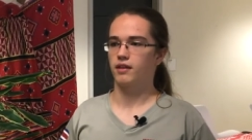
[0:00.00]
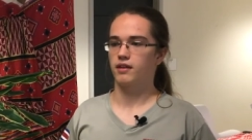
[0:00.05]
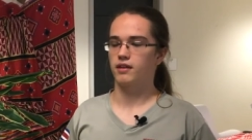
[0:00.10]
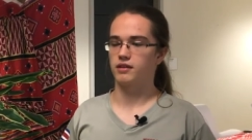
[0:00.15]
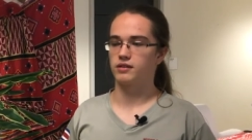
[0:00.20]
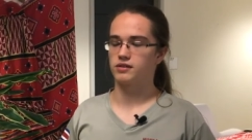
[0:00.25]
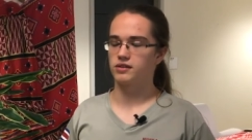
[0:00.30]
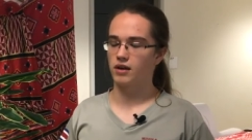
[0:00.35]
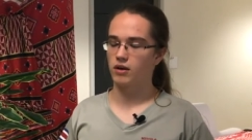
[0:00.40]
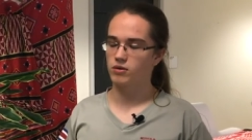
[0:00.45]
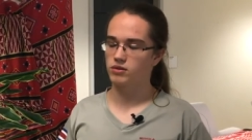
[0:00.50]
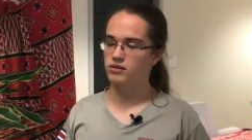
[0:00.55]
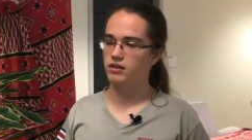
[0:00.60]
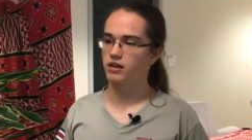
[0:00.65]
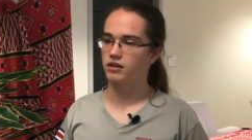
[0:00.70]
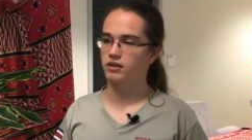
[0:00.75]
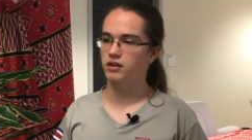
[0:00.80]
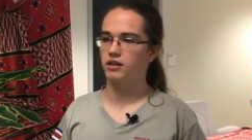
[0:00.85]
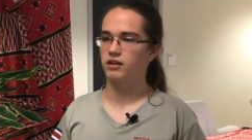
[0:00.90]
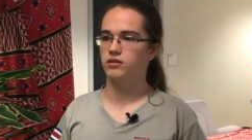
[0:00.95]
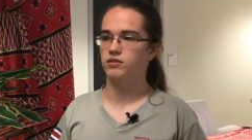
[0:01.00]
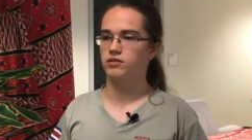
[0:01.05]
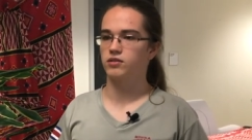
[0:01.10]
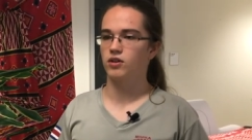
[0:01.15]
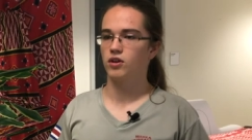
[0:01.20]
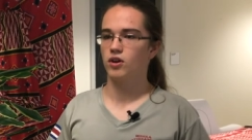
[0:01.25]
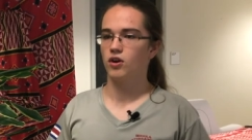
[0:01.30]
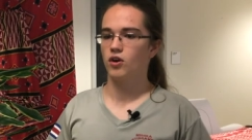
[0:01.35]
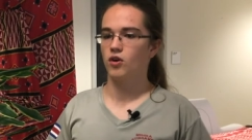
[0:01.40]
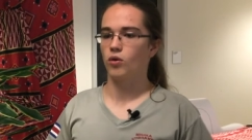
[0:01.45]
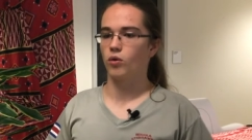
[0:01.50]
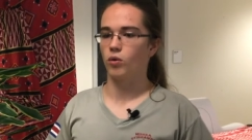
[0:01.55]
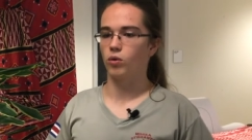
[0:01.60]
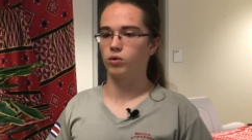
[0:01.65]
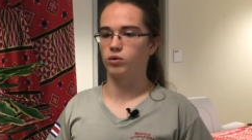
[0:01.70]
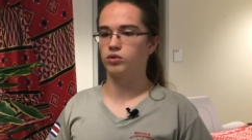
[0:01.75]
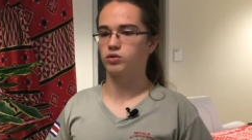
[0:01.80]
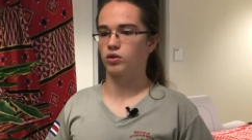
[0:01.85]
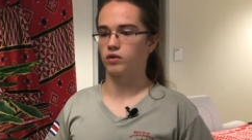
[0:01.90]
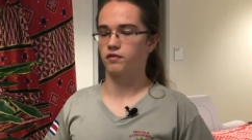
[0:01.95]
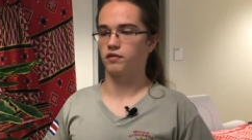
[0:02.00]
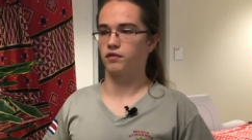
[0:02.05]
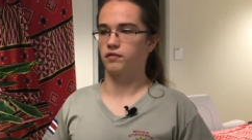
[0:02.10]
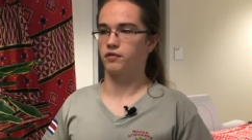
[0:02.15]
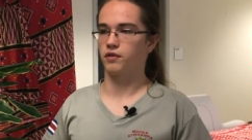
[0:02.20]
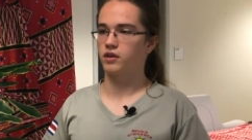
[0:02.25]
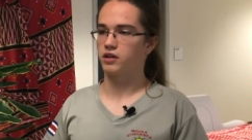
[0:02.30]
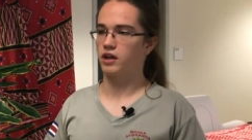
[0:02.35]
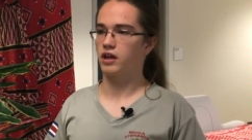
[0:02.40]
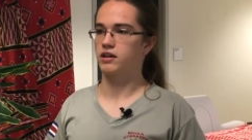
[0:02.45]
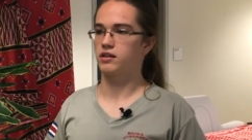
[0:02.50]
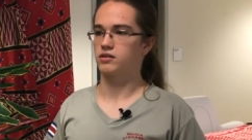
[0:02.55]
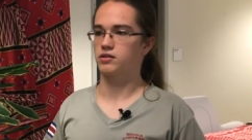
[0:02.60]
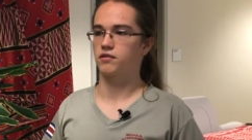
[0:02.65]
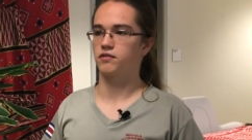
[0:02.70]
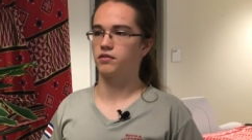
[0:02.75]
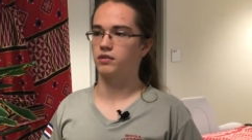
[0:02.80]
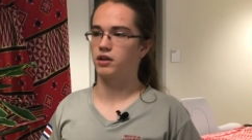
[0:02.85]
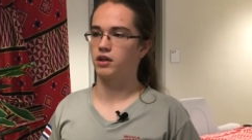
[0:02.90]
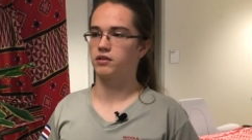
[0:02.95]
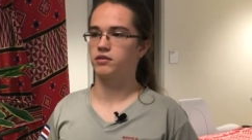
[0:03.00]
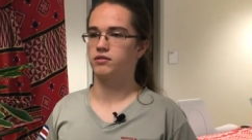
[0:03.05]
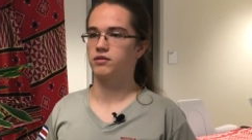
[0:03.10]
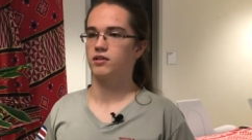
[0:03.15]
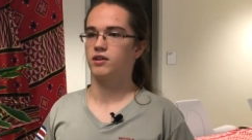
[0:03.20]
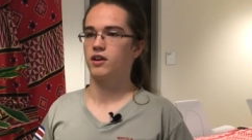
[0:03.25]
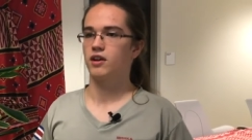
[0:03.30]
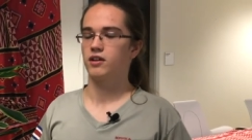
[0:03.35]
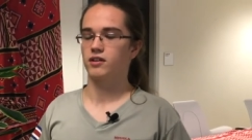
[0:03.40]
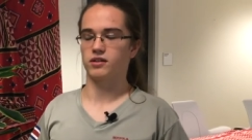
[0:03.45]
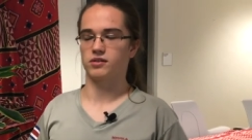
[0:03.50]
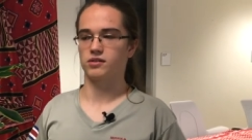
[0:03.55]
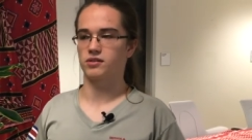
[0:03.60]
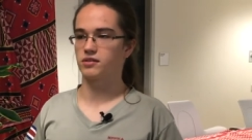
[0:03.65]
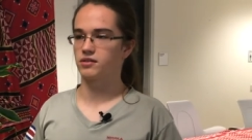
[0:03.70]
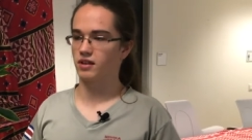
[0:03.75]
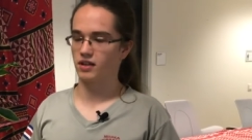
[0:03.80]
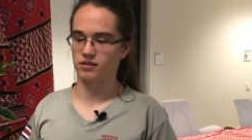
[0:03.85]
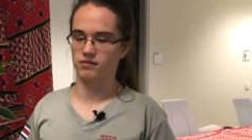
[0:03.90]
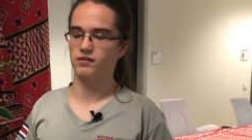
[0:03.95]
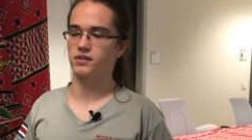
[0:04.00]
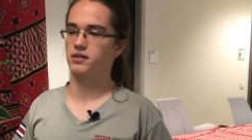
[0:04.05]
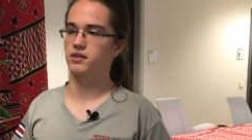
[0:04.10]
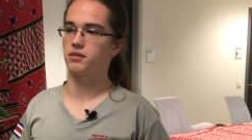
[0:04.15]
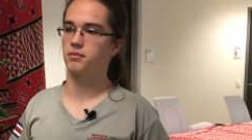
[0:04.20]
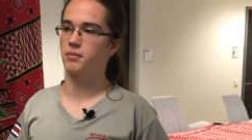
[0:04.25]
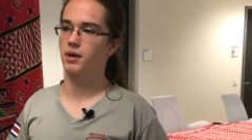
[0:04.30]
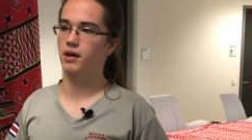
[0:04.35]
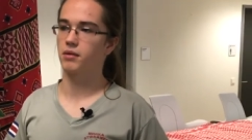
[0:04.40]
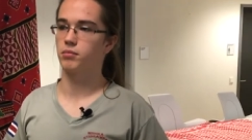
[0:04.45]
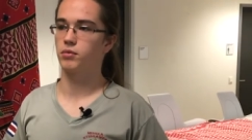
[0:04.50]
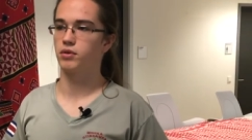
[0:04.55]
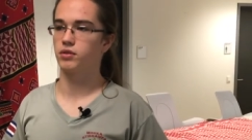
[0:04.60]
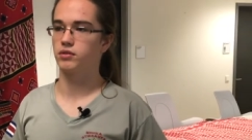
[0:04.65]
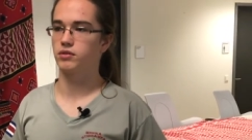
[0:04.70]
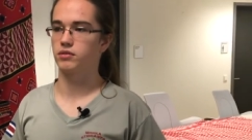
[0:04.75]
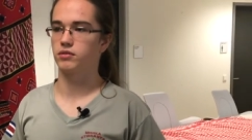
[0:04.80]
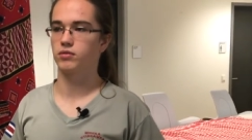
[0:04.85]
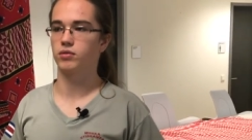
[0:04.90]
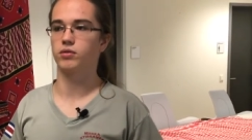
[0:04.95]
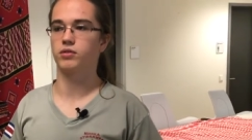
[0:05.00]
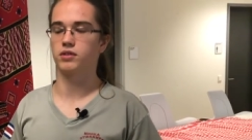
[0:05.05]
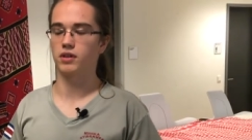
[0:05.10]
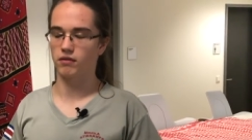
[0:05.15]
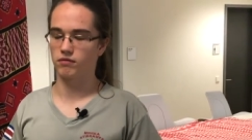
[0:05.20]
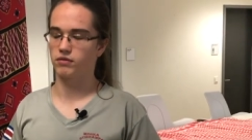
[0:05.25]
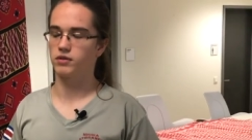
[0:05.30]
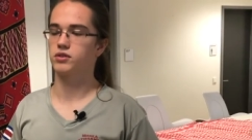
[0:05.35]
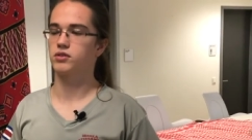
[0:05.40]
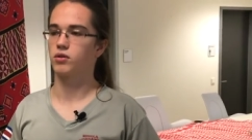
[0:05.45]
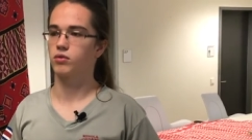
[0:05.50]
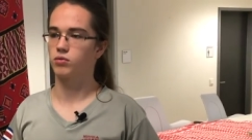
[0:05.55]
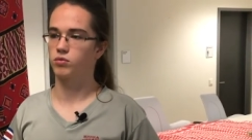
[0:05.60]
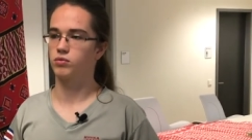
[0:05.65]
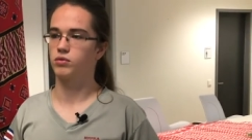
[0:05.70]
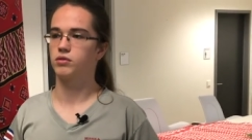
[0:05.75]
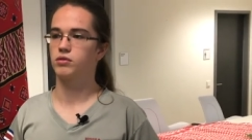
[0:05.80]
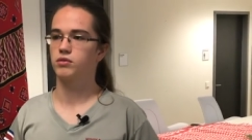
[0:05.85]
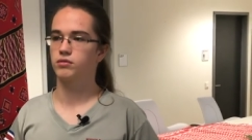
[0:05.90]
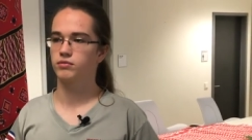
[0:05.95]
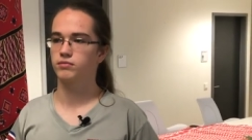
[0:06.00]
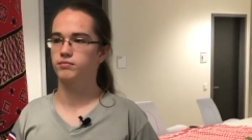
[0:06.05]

ins Ausland geht und schon von vornherein das Gefühl hat, das ist das, was ich machen möchte und dann wird es auch gut.